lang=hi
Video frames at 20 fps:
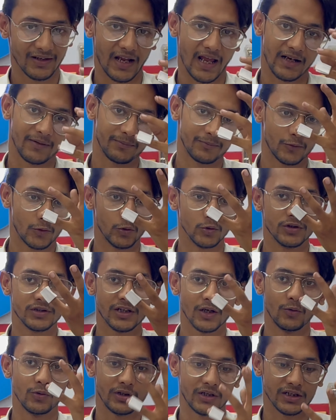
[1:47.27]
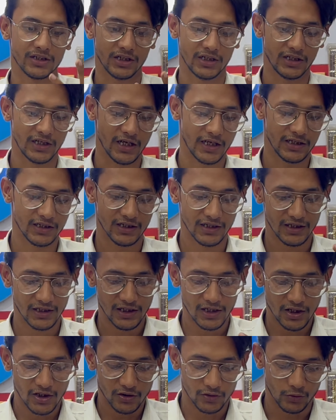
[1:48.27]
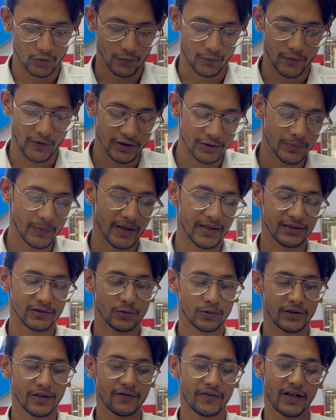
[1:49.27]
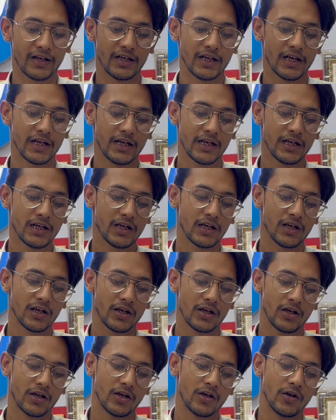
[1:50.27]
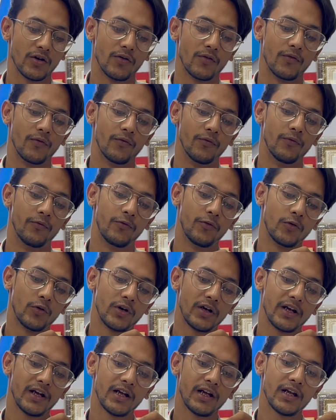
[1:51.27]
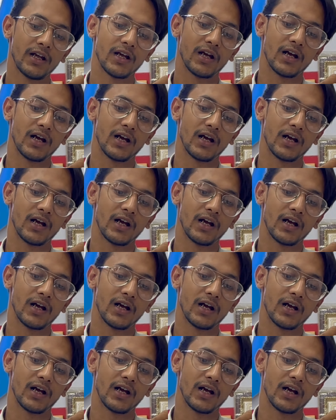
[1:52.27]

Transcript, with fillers: यार खुद से उठ के चली आई जो फर्स्ट प्राइज़ होने वाला है वो है